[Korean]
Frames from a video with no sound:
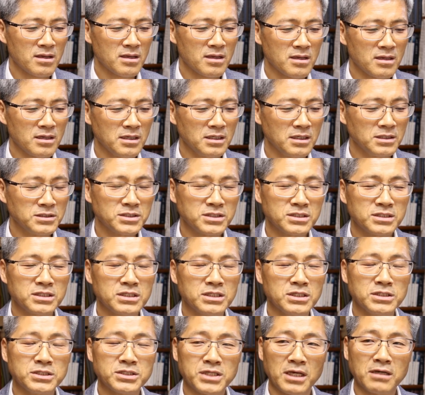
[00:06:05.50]
이,
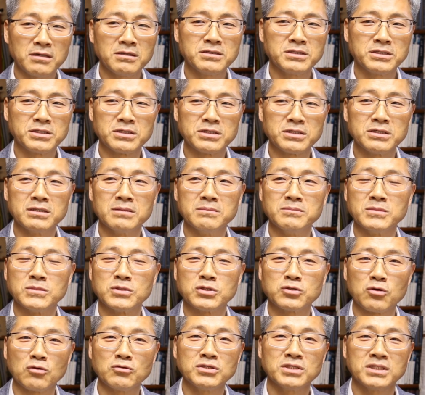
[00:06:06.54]
이 책은 지금
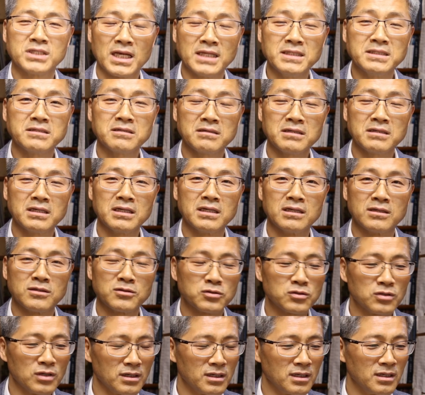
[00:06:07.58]
존 젠슨이
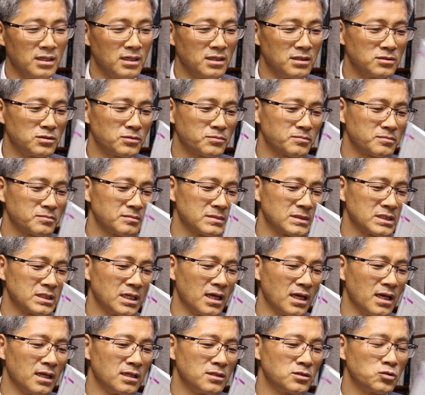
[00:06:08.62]

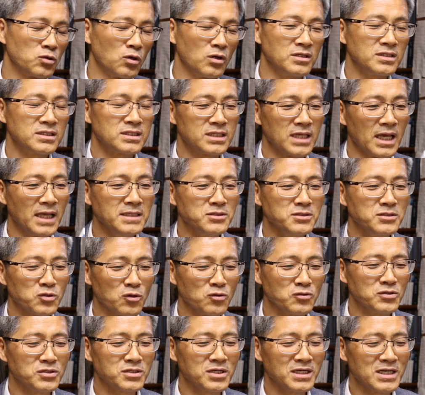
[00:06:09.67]
네, 존, 젠
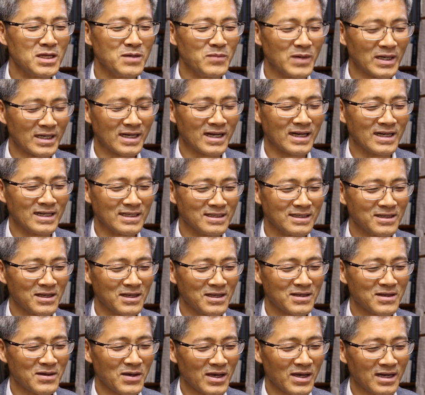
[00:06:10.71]
존슨이 말하는 거예요.
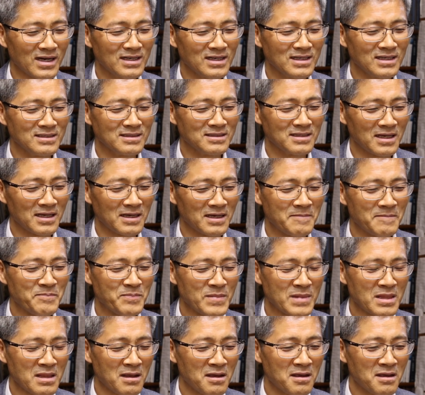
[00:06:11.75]
이게 헷갈리는데
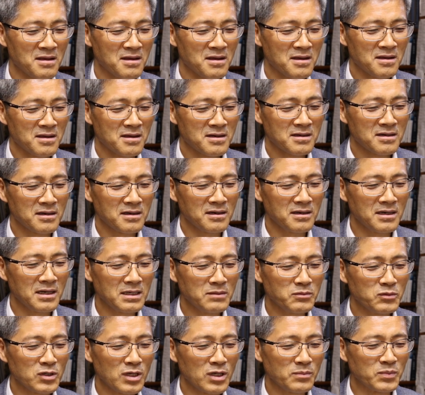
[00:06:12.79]

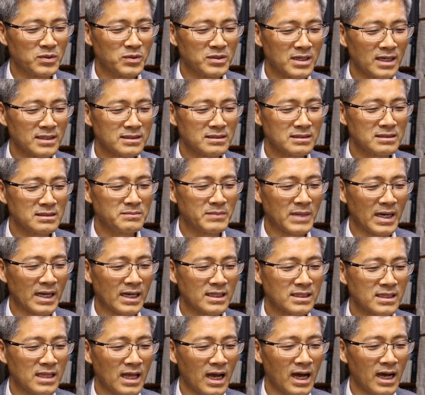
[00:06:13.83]
클레드보의 버나드는
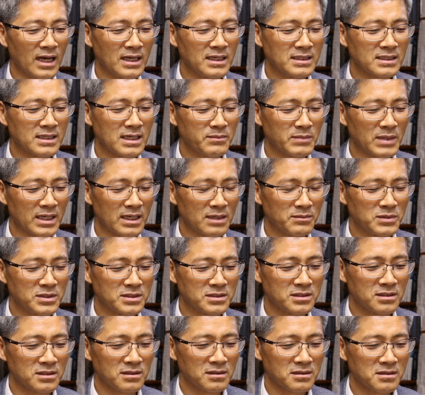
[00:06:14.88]
말했다 이렇게
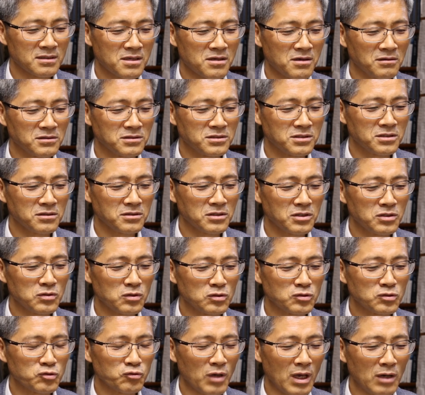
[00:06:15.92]
말하면서
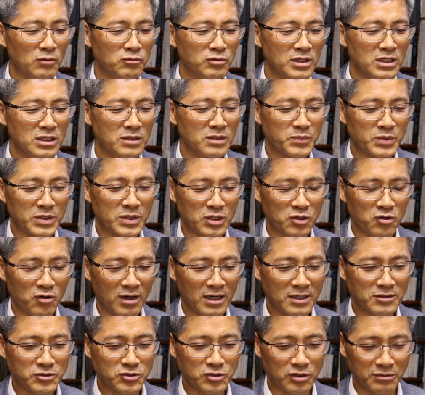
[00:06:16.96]
경청기도 중에 우리는
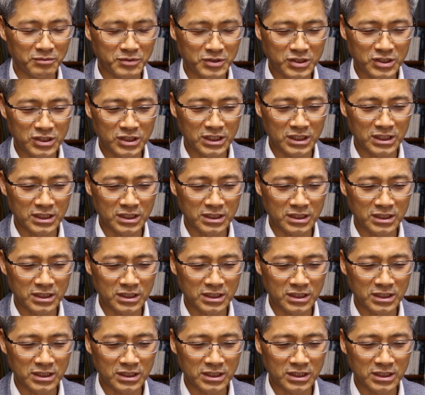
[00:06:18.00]
비교할 수 없이